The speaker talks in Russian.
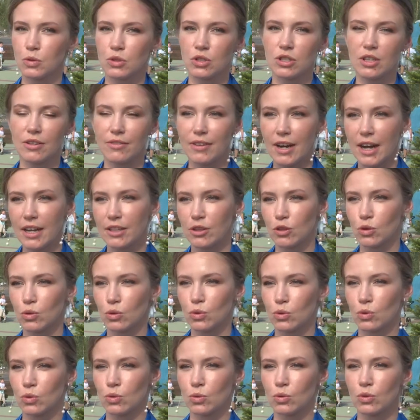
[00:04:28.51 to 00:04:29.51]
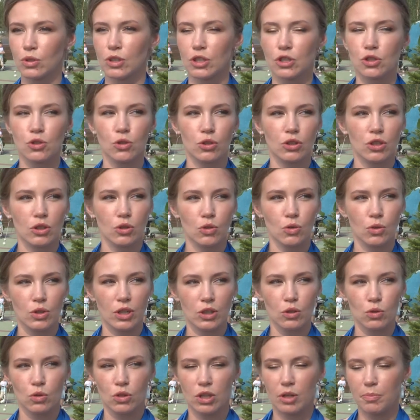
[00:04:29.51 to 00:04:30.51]
узнавать друг друга, что-то
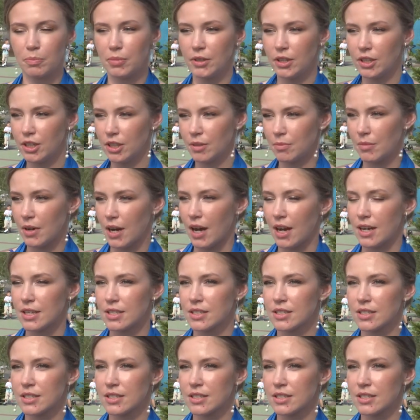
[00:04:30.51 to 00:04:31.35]
друг от друга перенимать,